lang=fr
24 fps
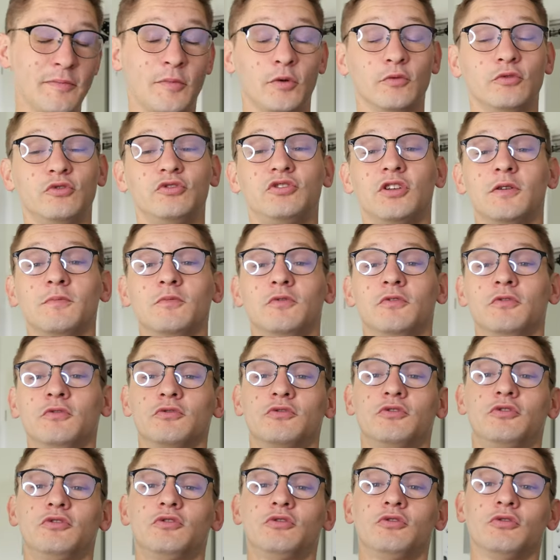bon, nous sommes donc
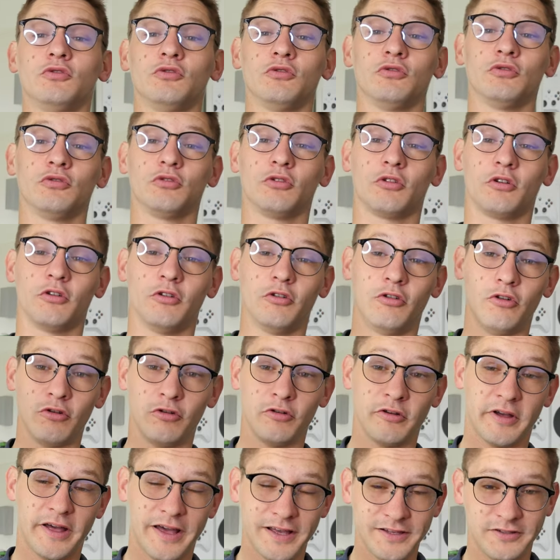sur
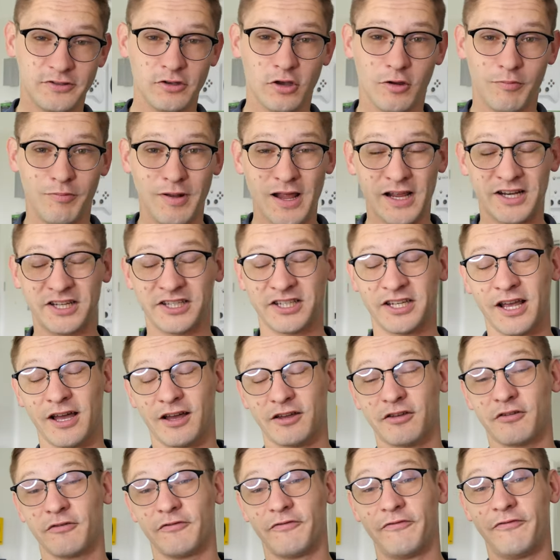le Razer Black
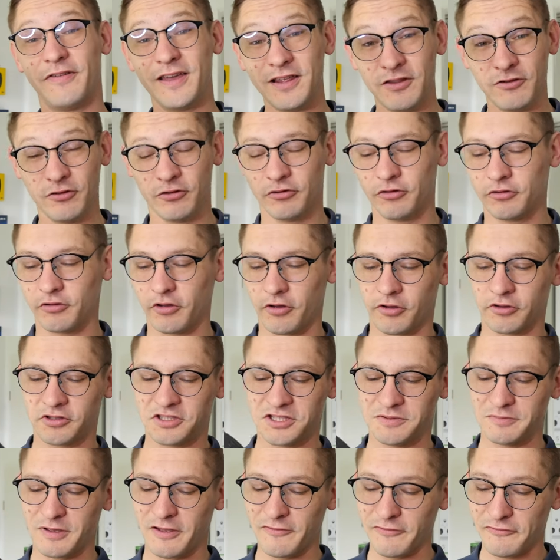Shark V2 euh,
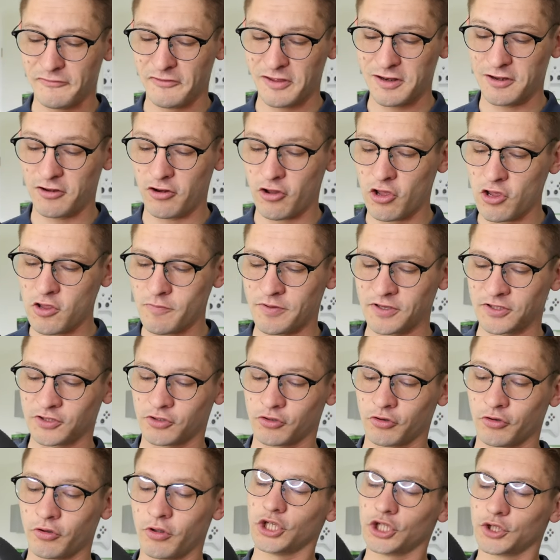qui m'a fait de l'œil parce
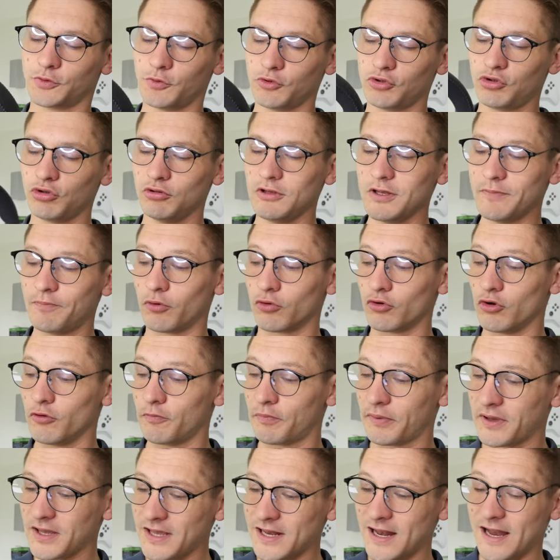que je me suis dit pour le
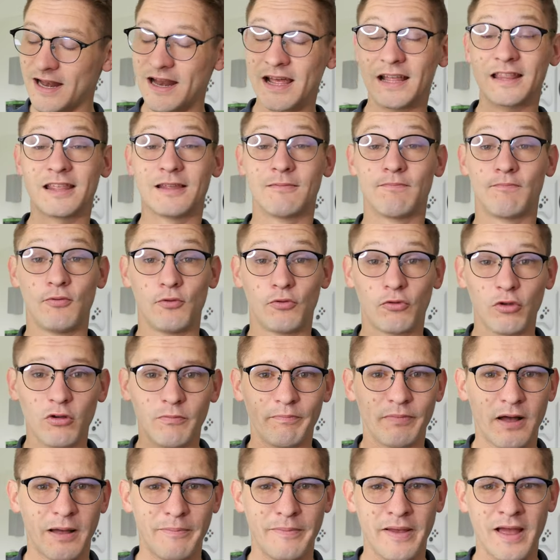prix, il a l'air d'être plutôt
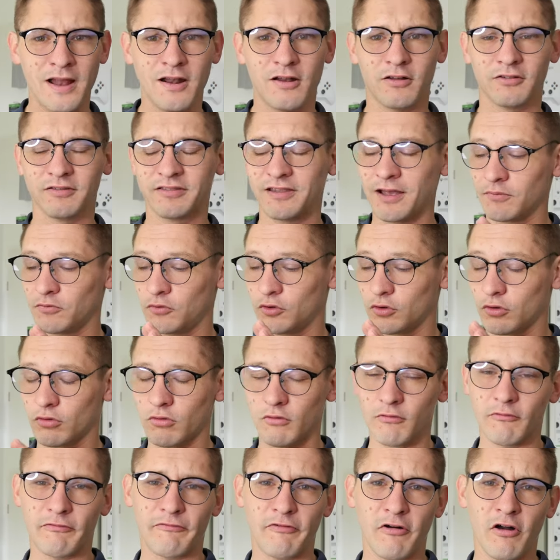pas mal en termes de
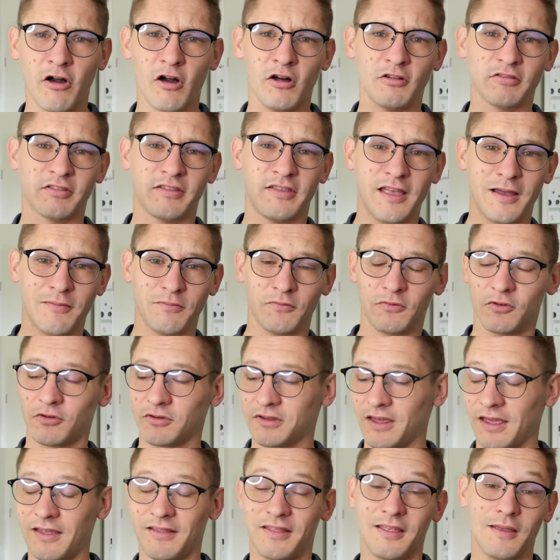confort, en termes de
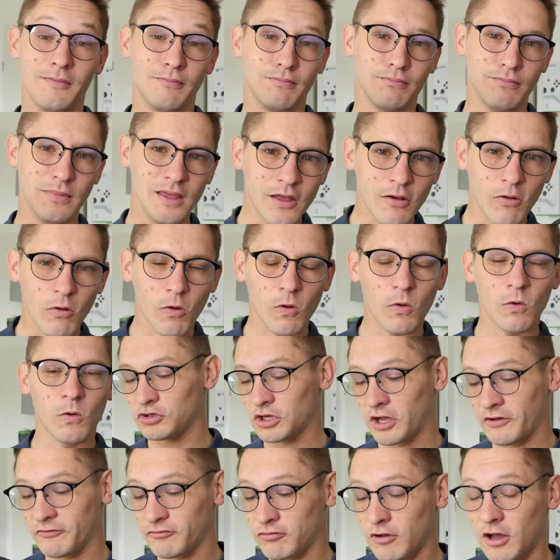qualité micro,
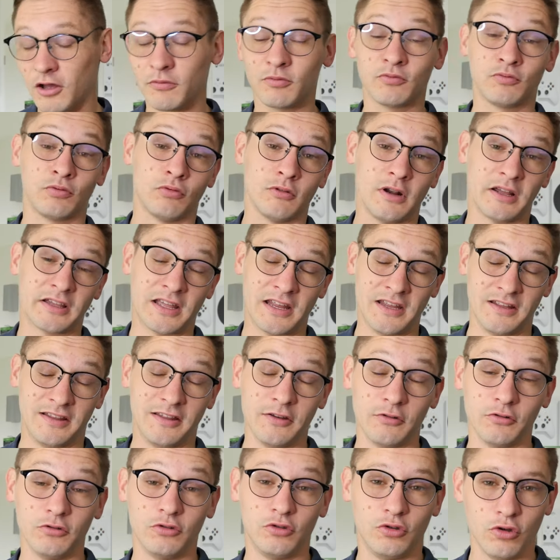à voir pour la qualité
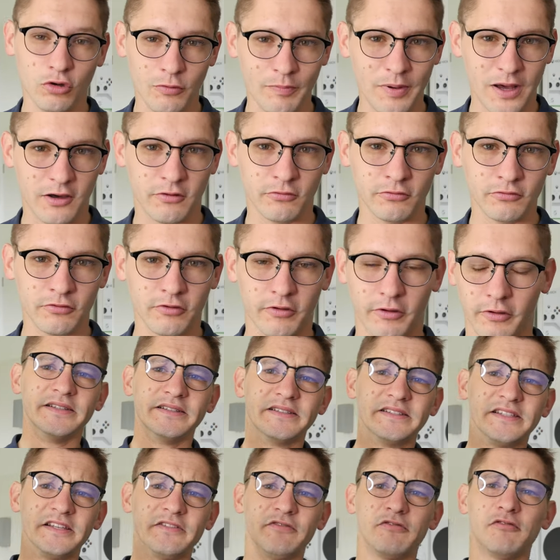audio par contre.
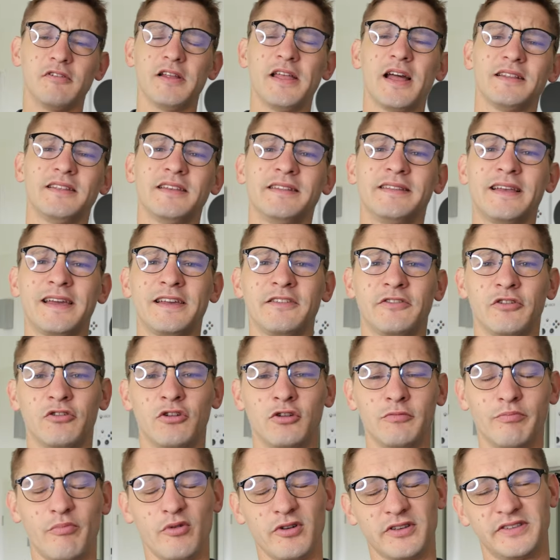Si vous voulez un détail de
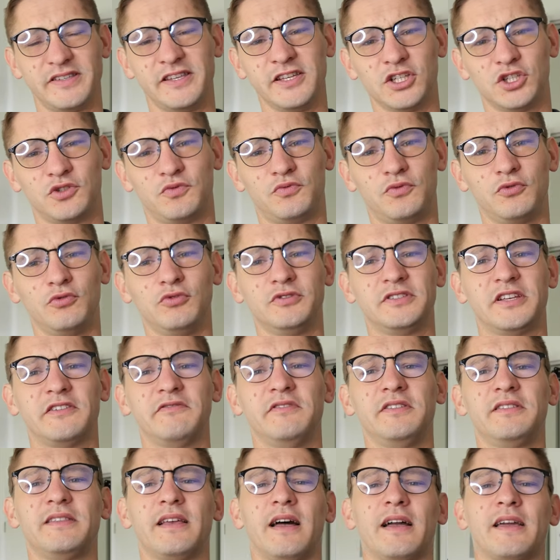l'unboxing, je vous
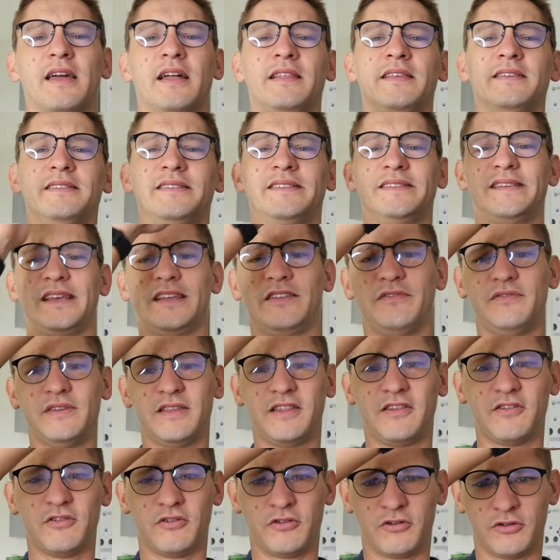invite à regarder cette
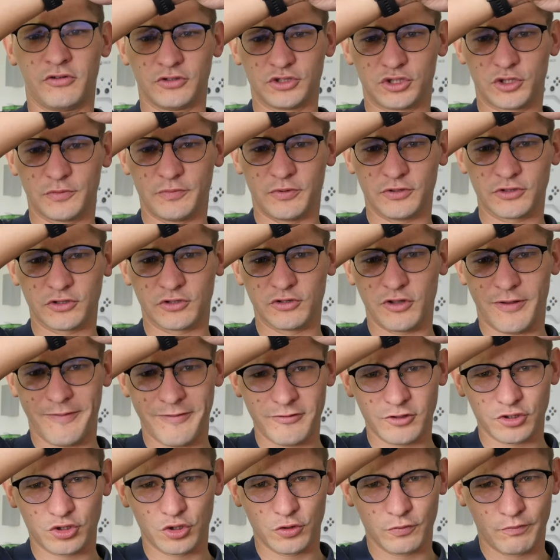vidéo. Je pense que
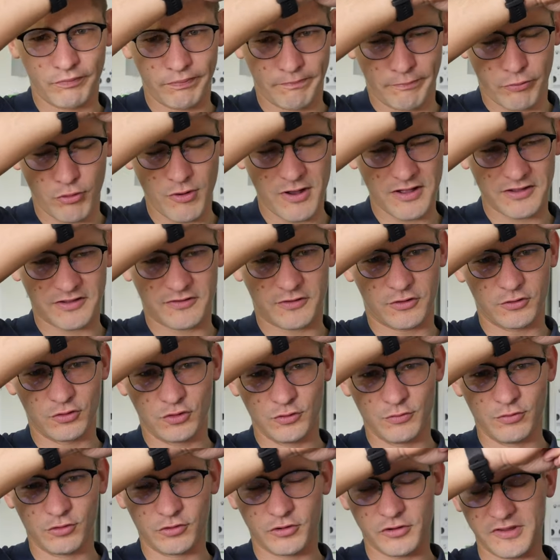normalement je pointe du
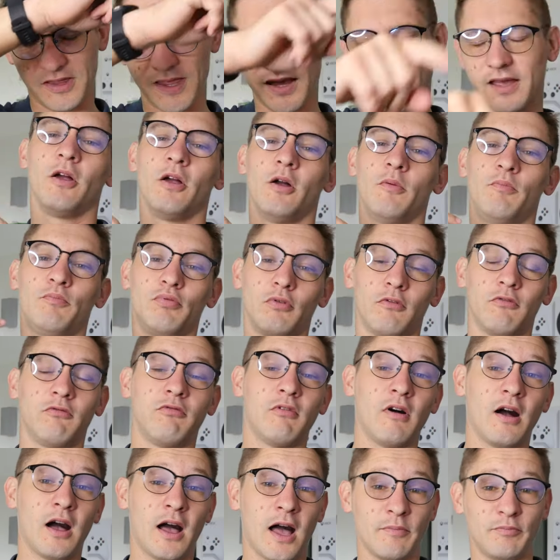bon côté euh, pour
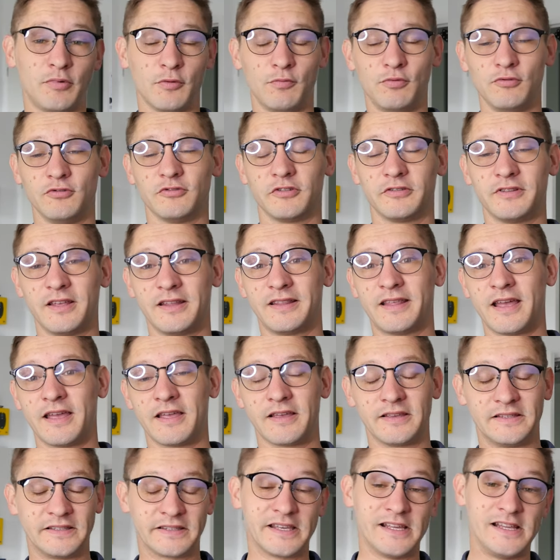voir un peu plus en
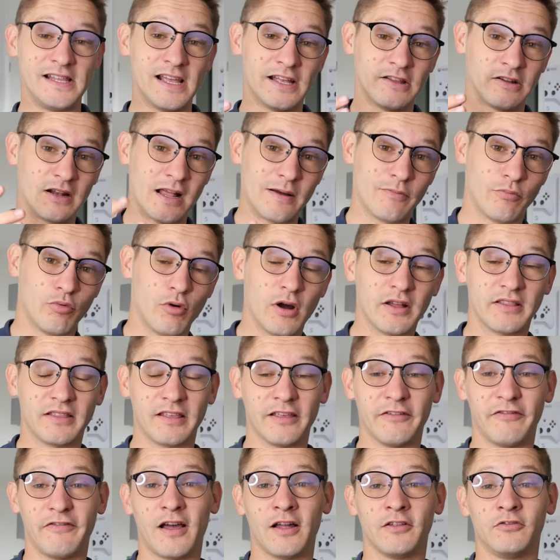détail ce qu'il y a dans la boîte
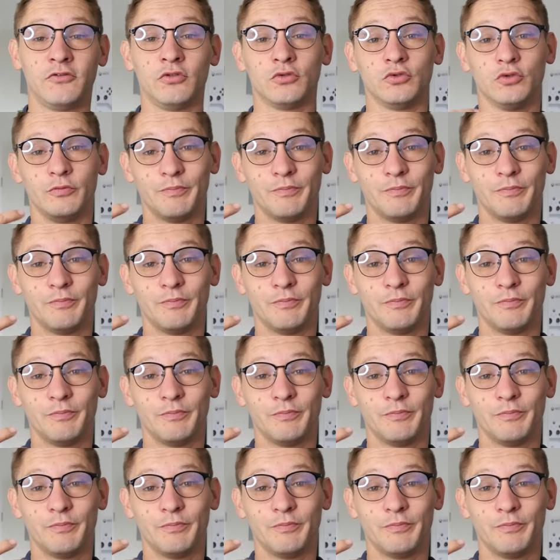et faire un tour du